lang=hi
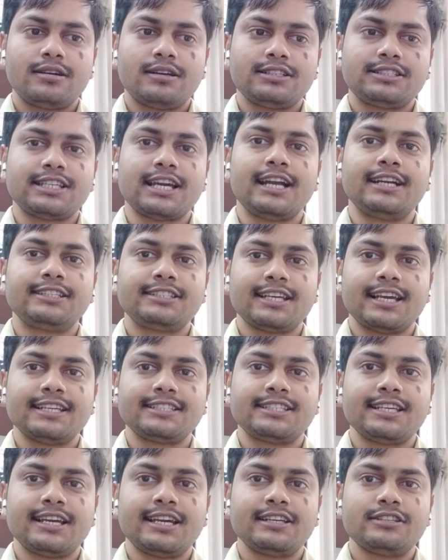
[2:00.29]
साइट्स
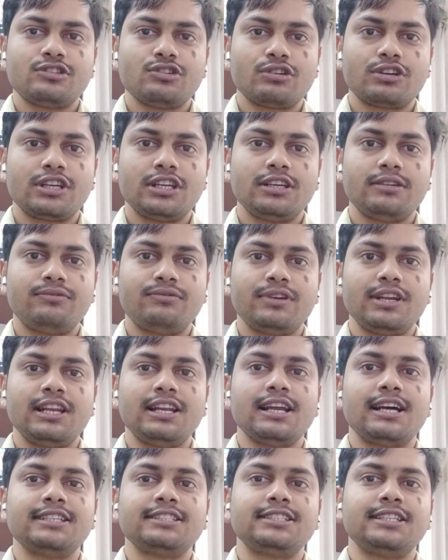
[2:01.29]
ऐसे हैं जो कि
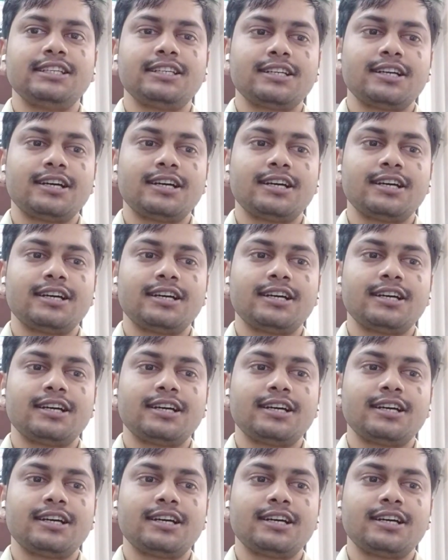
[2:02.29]
फ्रीलांसिंग